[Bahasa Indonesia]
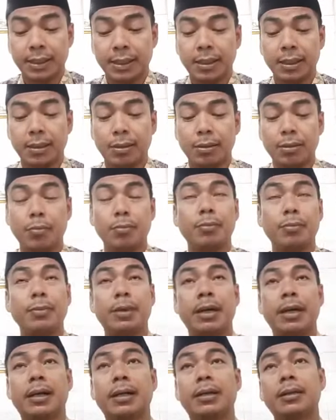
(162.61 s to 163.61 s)
Karena
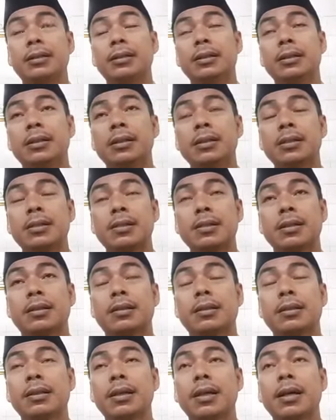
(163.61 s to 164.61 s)
memang
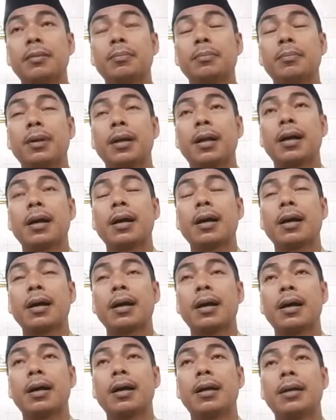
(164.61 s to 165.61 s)
setiap
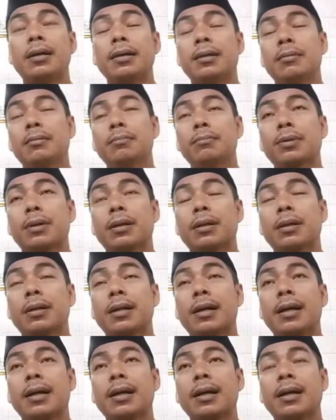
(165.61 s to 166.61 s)
langkah
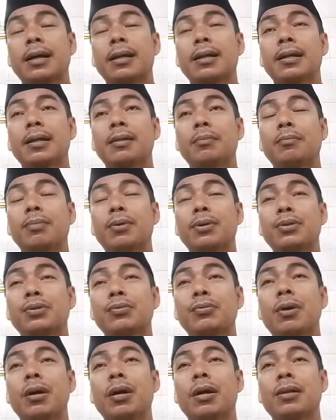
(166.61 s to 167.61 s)
pergerakan dan
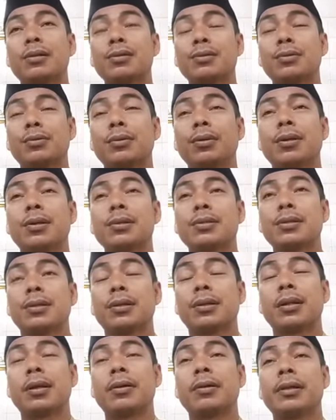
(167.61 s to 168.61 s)
perjuangan Rasulullah
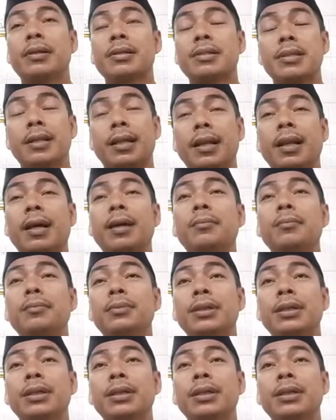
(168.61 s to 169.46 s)
sallallahu alaihi wasallam